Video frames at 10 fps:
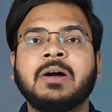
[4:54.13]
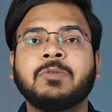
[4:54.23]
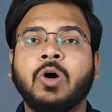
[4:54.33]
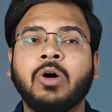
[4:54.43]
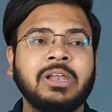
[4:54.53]
कि
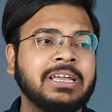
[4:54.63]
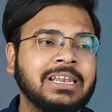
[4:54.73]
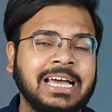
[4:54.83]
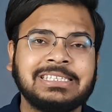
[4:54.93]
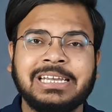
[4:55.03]
आपको ऑनलाइन
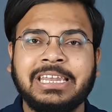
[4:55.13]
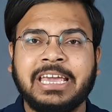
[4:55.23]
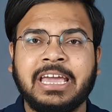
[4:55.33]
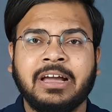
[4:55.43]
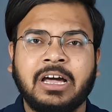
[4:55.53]
क्लास लेनी
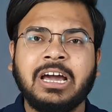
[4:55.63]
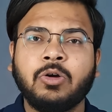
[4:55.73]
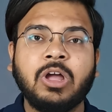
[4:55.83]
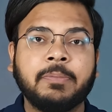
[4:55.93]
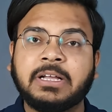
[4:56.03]
है है ना
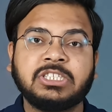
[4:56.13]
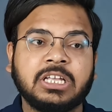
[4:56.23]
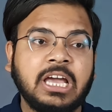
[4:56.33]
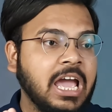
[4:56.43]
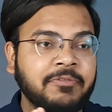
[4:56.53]
कोई आपका
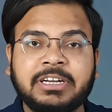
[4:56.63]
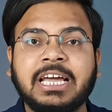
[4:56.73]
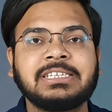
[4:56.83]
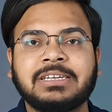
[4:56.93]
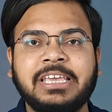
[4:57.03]
ज्यादा हैवी
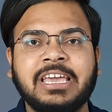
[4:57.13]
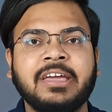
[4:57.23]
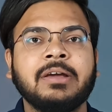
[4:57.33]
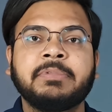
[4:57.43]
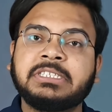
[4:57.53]
टास्क नहीं है
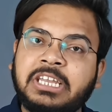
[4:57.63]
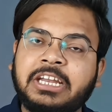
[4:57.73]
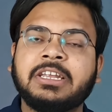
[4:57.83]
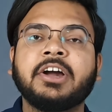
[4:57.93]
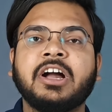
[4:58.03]
बस
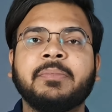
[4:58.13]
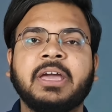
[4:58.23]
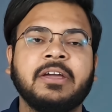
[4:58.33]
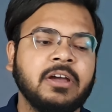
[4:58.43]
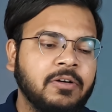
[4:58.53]
ठीक ठाक काम
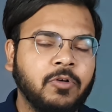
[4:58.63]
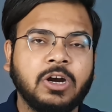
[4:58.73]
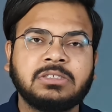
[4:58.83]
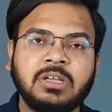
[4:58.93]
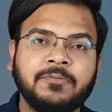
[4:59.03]
है
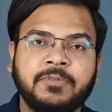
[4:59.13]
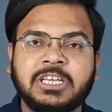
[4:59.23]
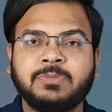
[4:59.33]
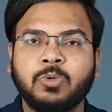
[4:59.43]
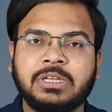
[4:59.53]
व्हाट्सअप
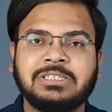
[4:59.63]
फेसबुक